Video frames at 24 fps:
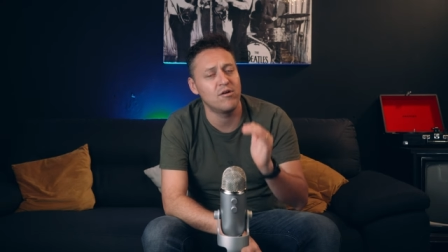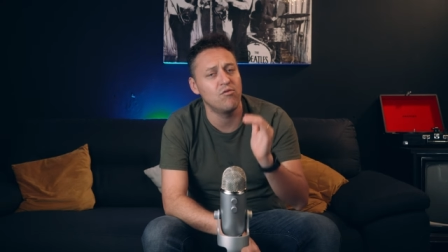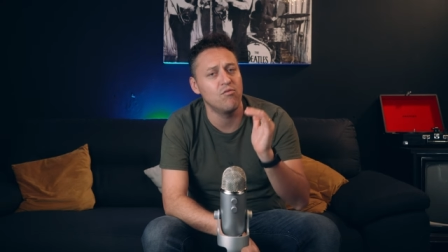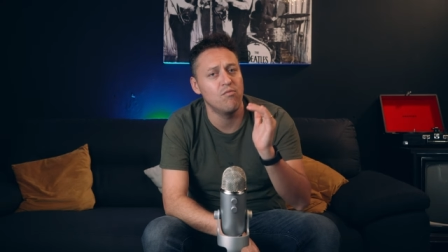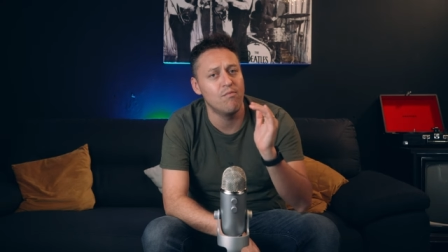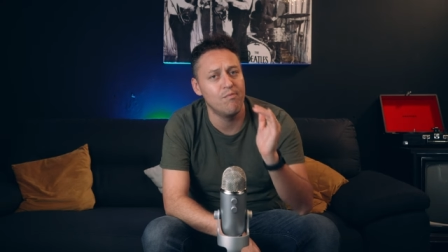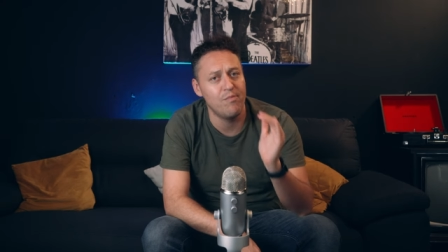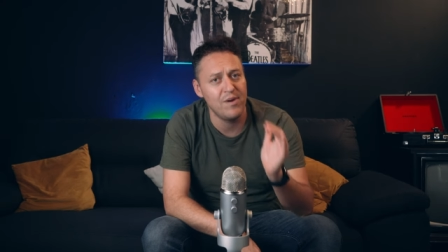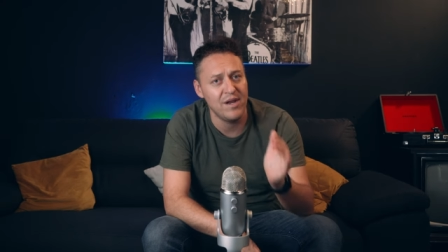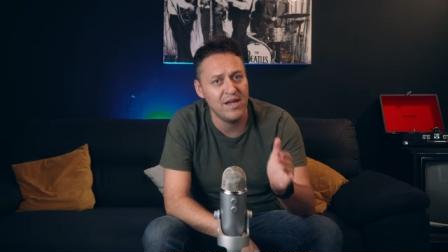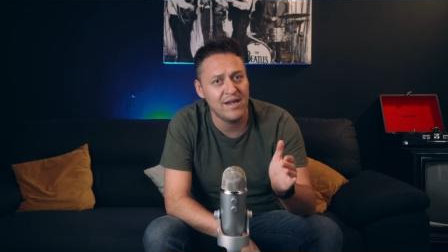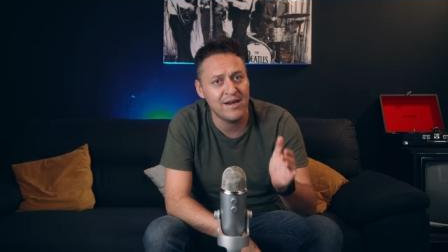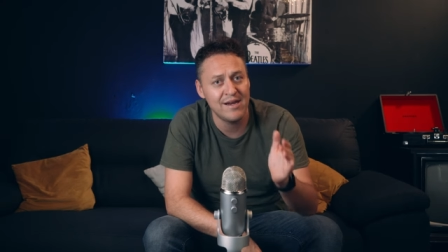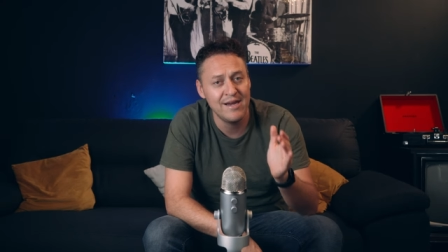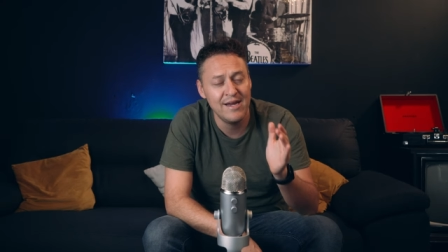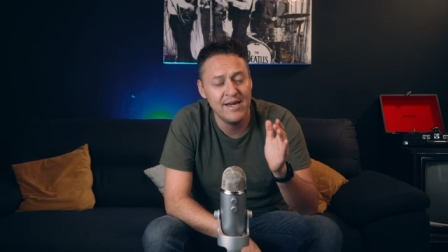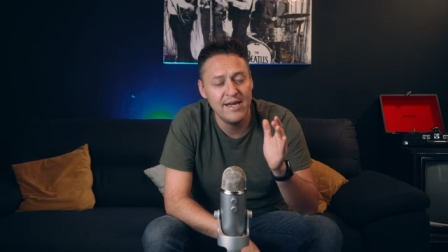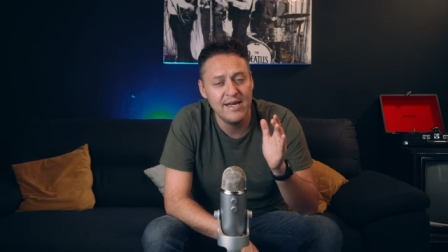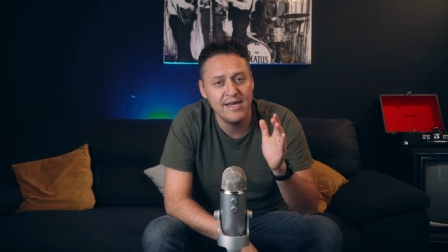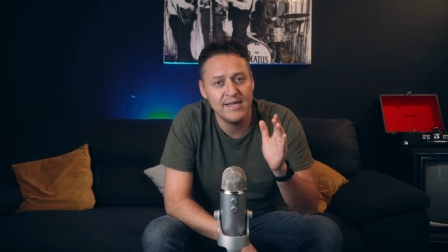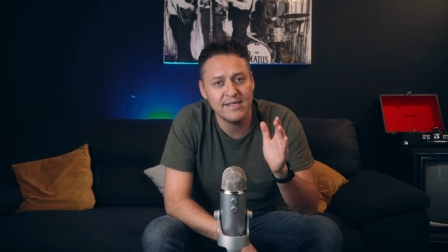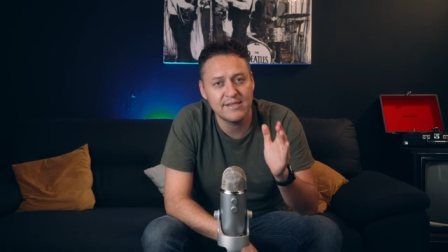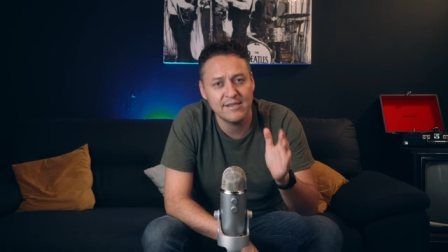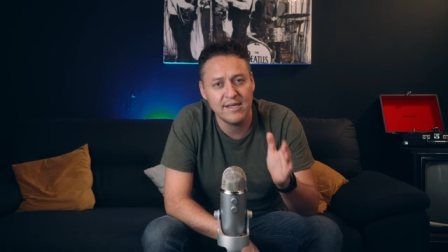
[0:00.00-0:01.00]
cumplir
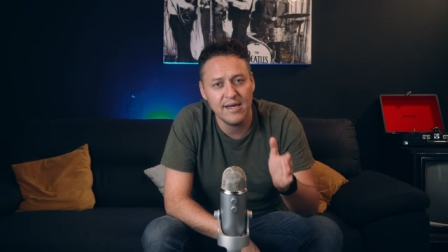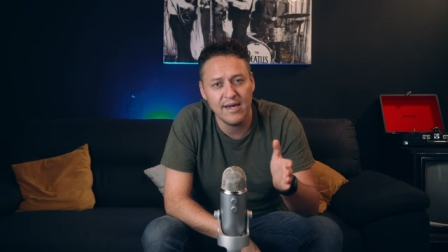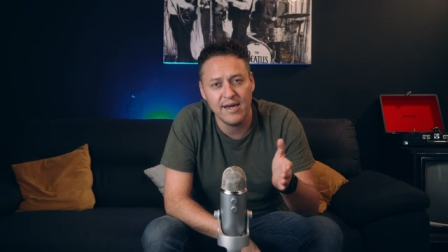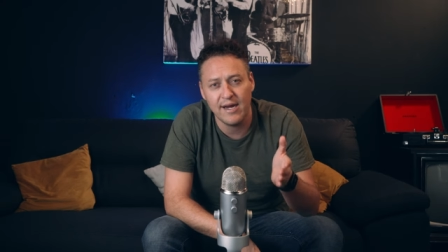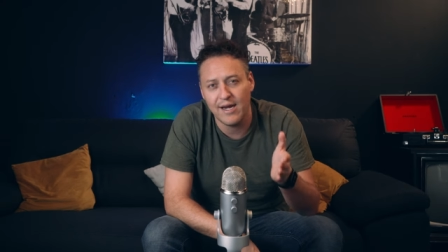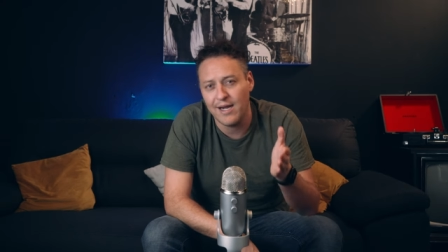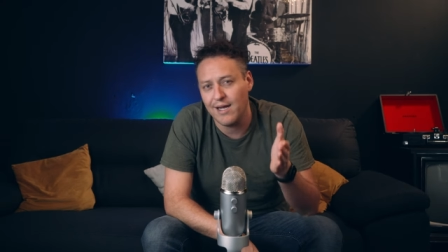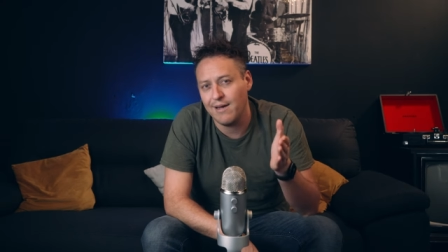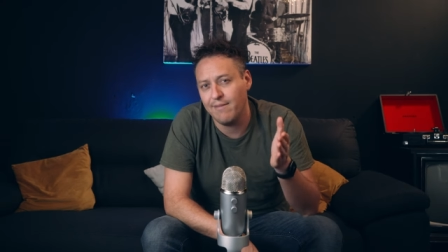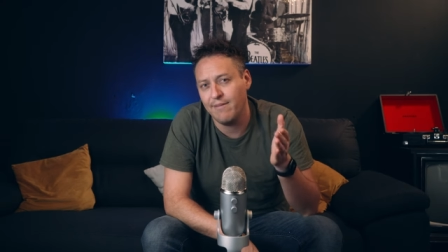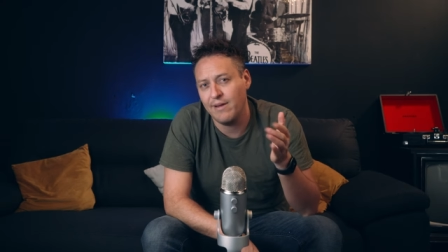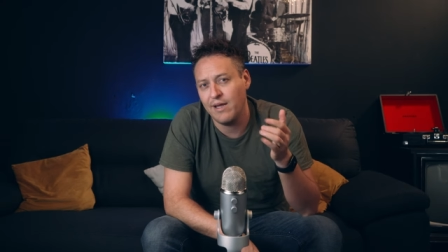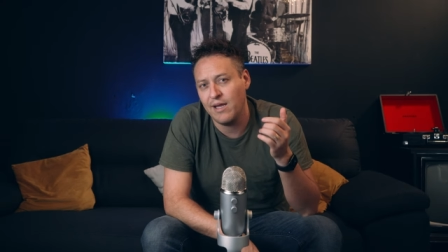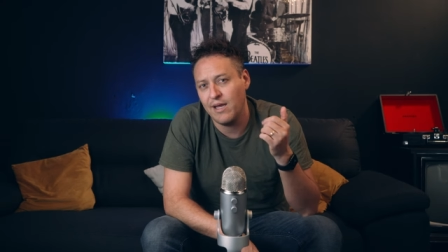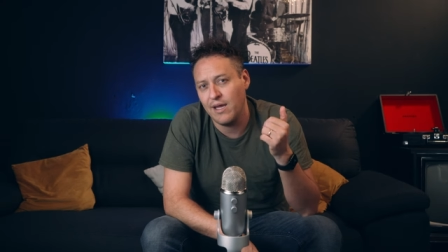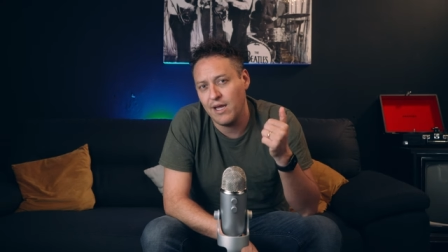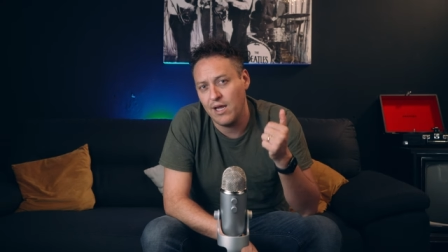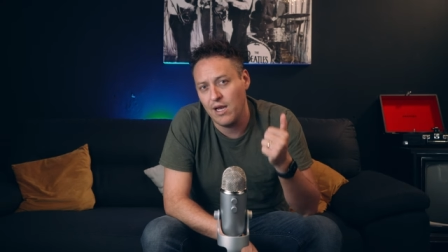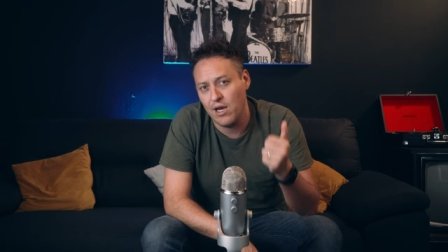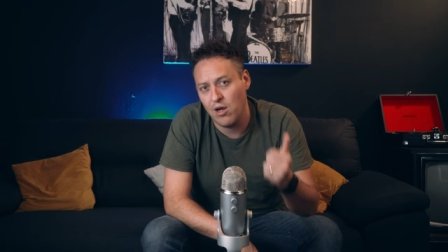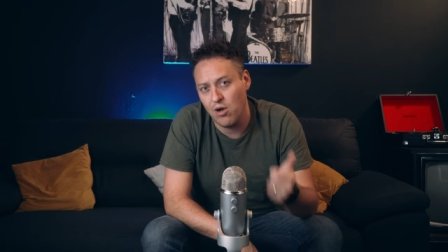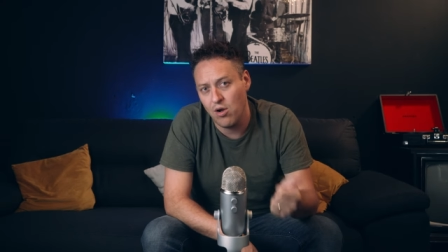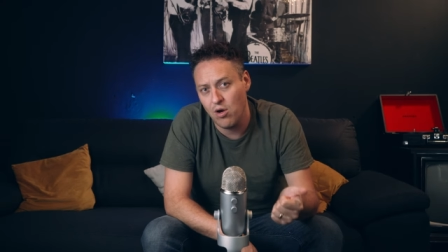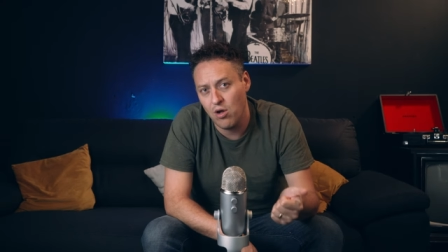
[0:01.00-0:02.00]
es que grabe
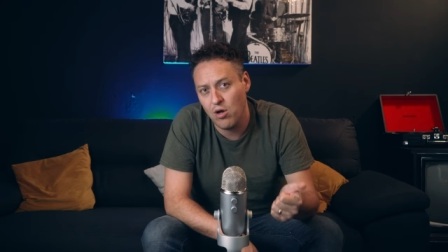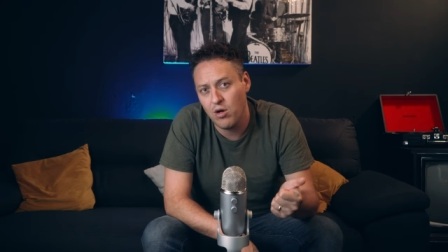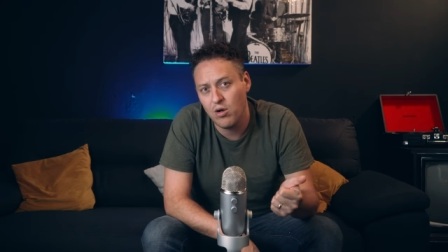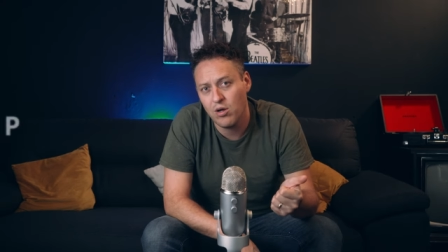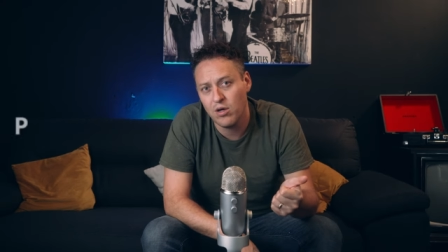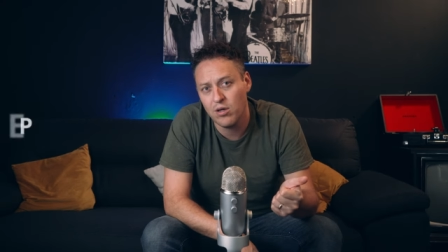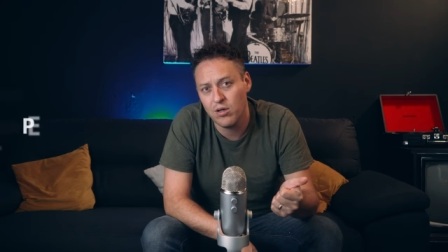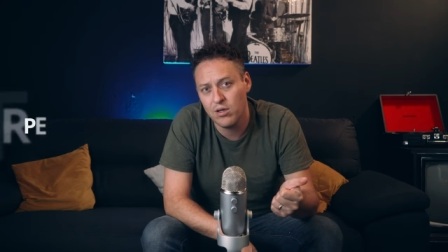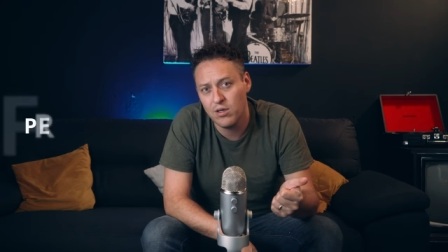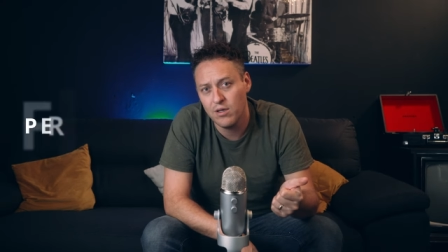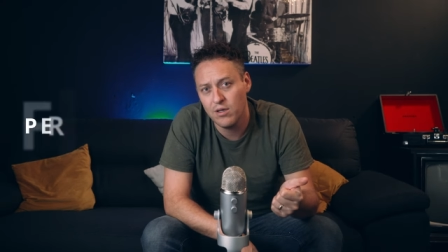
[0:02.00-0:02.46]
en log